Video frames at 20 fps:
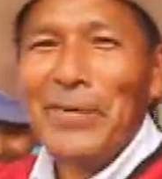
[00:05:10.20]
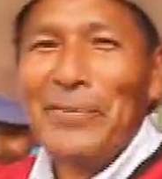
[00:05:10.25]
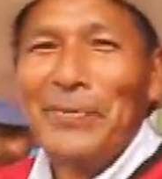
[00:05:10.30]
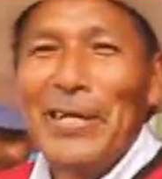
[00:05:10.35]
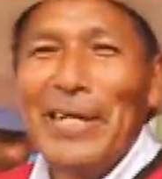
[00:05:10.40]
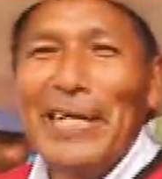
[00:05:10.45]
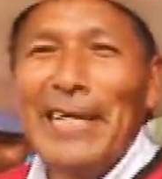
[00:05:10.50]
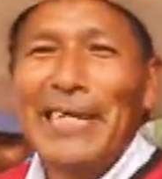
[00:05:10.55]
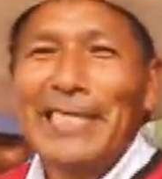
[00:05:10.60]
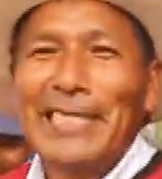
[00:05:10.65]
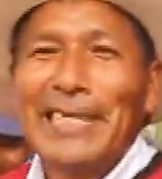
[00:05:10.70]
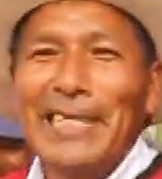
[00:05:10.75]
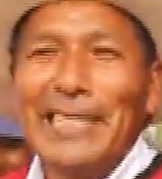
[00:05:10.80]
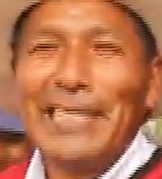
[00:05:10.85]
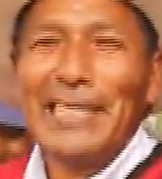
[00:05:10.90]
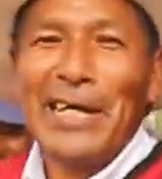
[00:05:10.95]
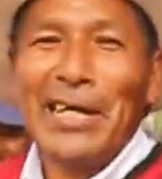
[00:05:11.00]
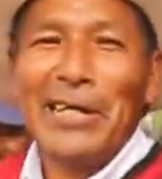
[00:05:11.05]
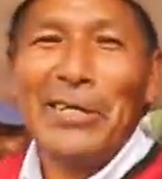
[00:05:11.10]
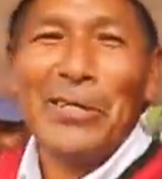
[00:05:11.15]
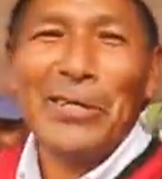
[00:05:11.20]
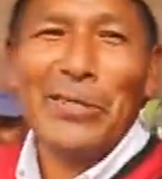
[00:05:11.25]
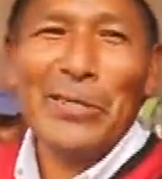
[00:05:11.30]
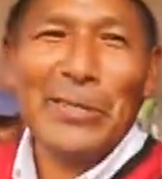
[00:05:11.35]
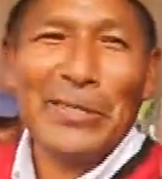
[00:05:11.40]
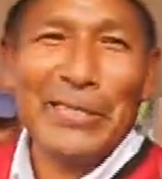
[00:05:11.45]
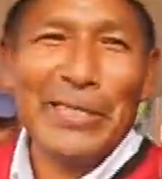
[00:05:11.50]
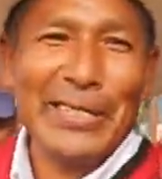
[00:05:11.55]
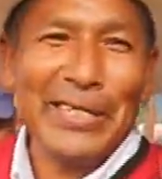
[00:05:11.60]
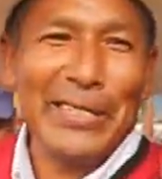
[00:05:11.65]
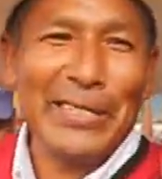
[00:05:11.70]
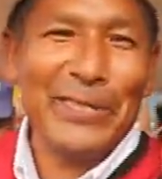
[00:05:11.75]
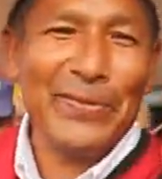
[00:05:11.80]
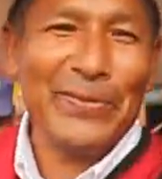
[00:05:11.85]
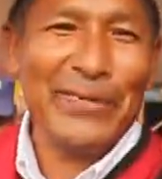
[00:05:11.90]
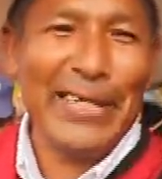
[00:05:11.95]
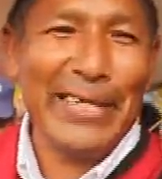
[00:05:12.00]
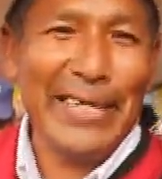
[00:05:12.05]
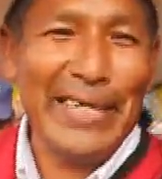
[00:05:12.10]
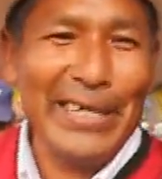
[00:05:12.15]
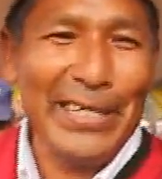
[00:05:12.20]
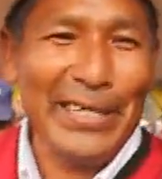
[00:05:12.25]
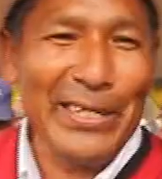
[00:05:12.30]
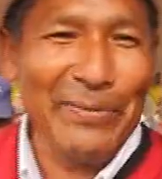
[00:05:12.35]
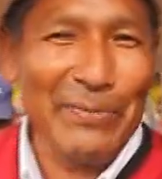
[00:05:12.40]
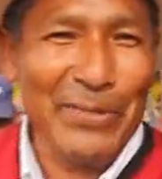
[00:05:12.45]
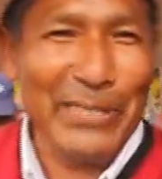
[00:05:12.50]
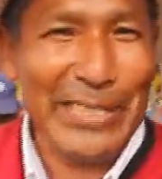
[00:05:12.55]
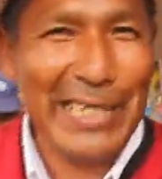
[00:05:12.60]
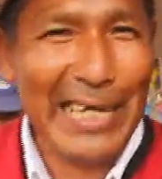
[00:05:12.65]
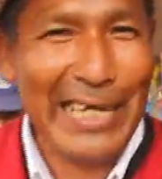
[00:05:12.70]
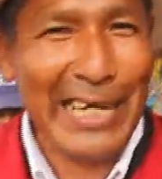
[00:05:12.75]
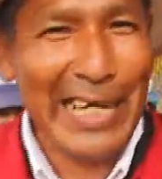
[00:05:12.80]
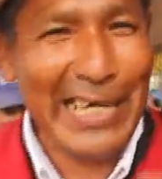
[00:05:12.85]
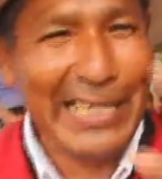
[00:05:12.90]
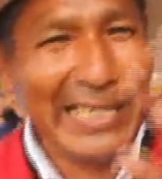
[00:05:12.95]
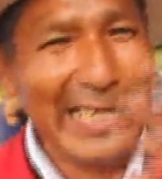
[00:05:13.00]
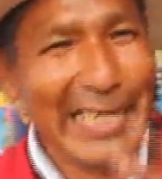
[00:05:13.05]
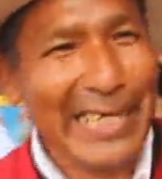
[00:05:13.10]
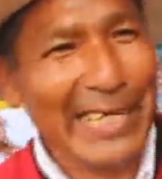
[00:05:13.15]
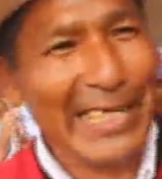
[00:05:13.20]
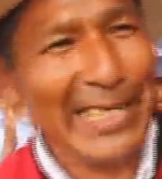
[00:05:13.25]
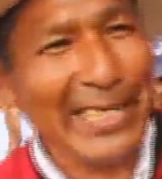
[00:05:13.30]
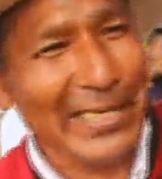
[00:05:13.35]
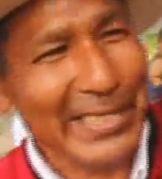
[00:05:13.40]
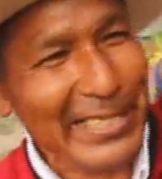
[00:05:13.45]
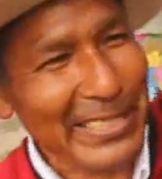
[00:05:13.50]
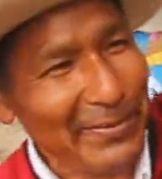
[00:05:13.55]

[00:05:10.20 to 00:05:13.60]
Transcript: Finca Santiago, Lucerito Faldeño. Muchas gracias, queridos